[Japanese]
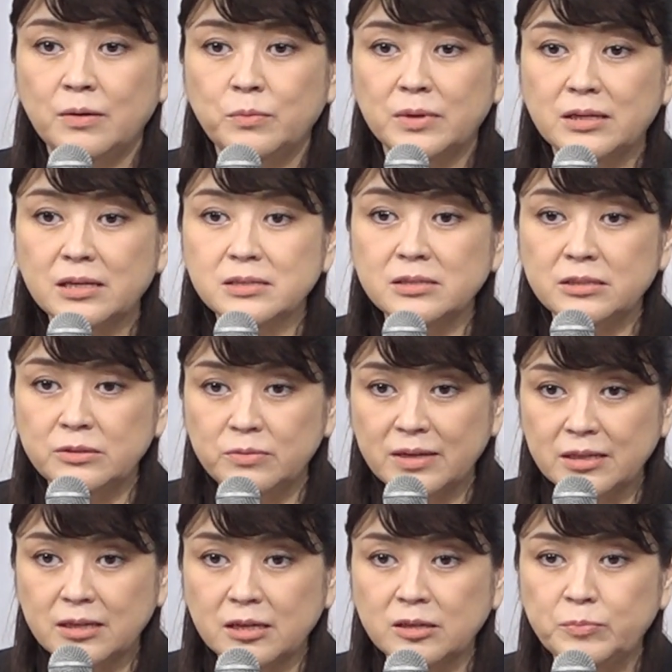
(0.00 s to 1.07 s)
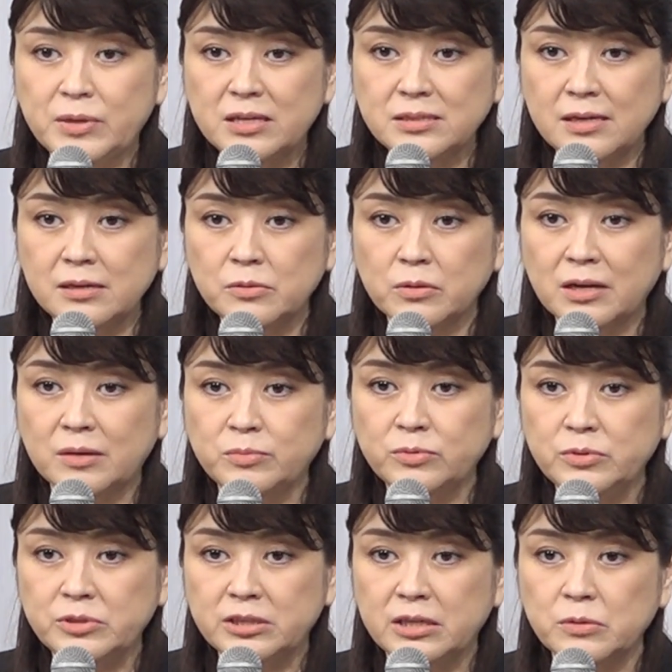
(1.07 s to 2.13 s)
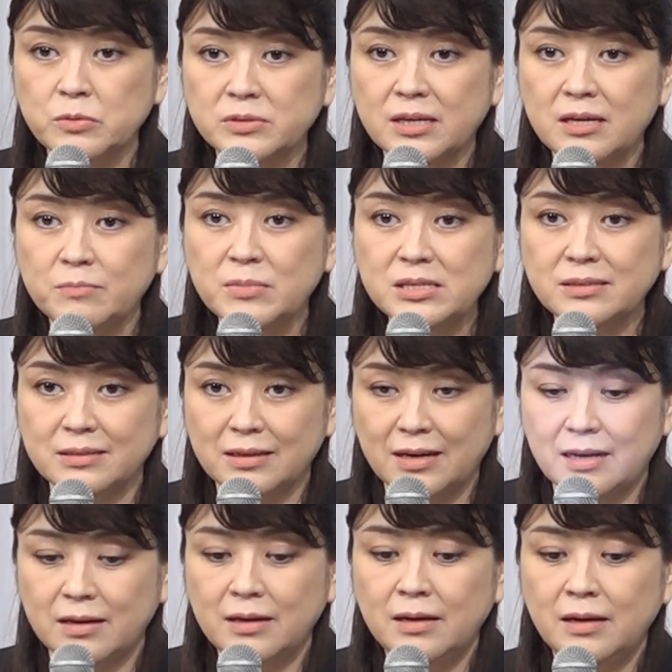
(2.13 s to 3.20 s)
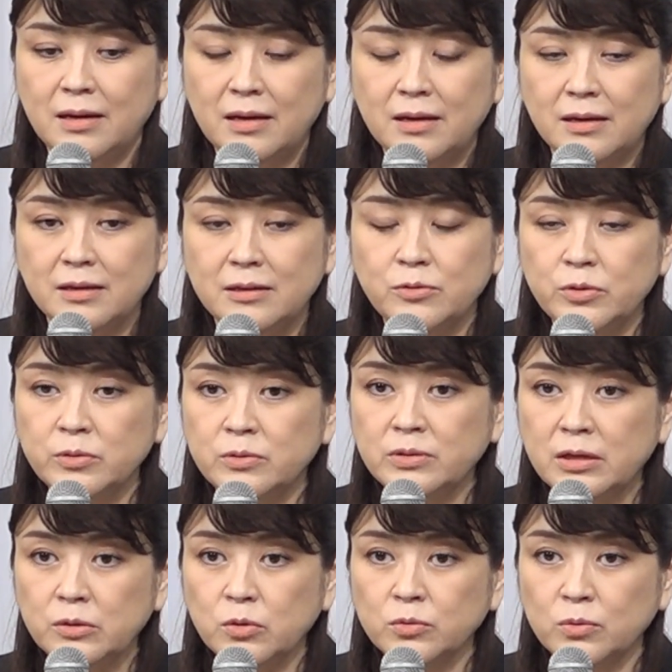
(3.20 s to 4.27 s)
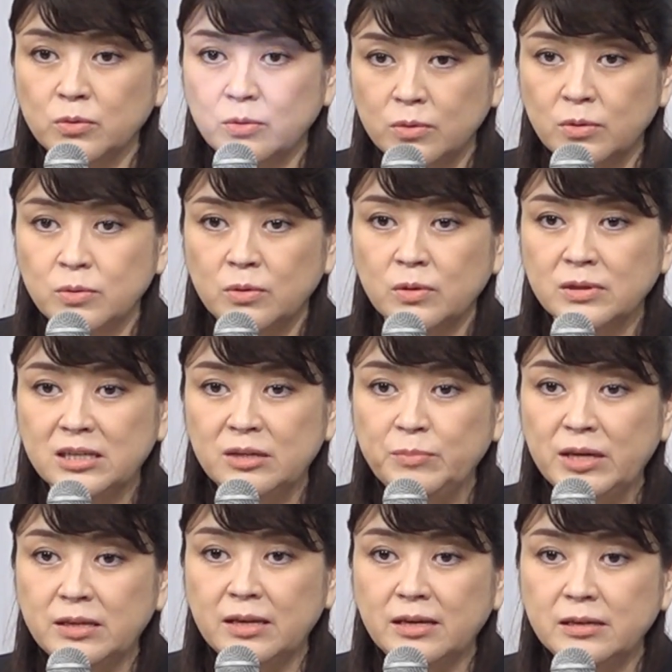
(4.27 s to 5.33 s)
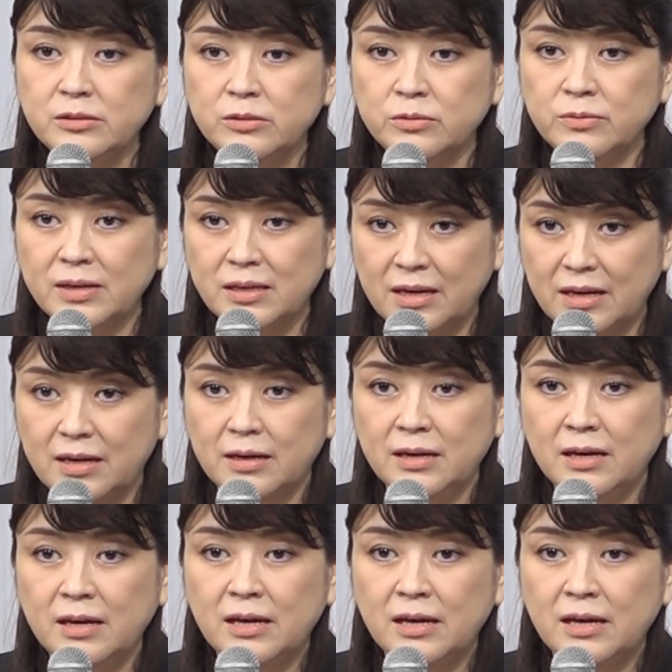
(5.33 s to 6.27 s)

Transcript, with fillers: 私は100%株主でございますがいろいろなことを決めていく上で